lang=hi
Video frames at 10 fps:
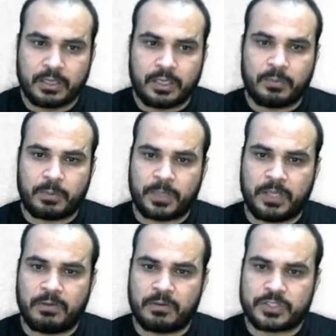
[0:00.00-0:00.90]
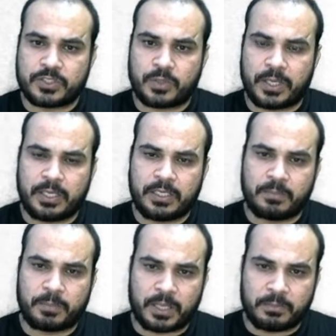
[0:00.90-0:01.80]
इनमें पी वेव्स जो हैं ये
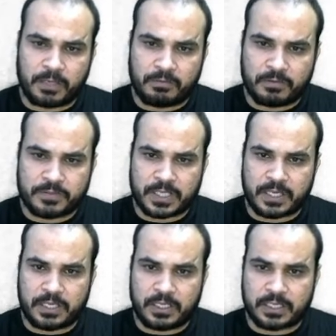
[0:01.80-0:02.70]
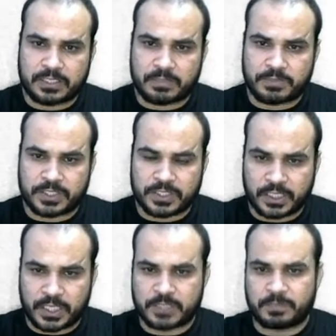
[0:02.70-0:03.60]
प्राइमरी वेव्स हैं इनकी सबसे
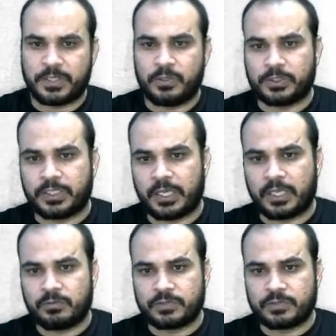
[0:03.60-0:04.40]
ज़्यादा स्पीड होती है